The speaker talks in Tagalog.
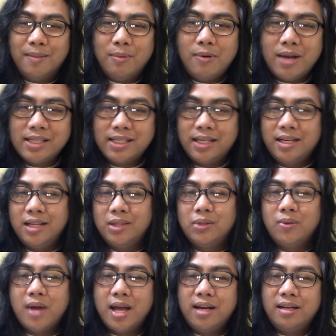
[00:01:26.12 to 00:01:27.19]
nabawasan ng
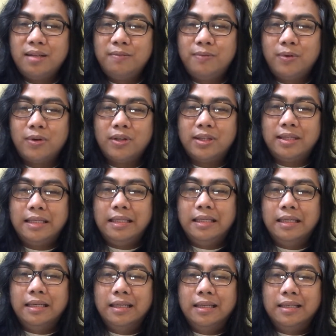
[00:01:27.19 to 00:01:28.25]

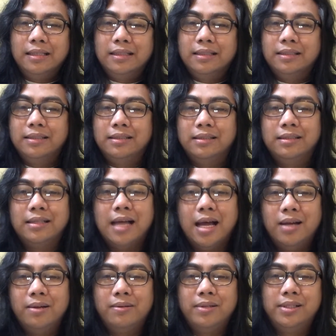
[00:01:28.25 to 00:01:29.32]
240
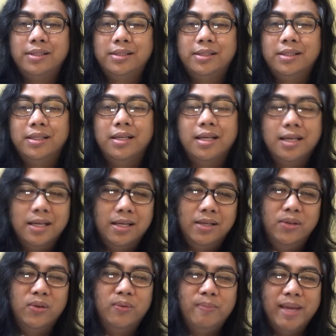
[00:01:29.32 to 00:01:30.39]
calories
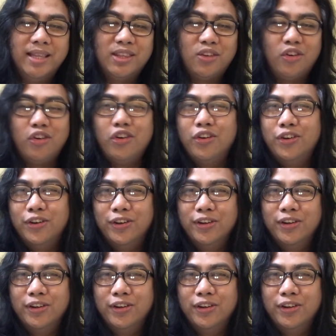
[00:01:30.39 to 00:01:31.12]
yung metro ko.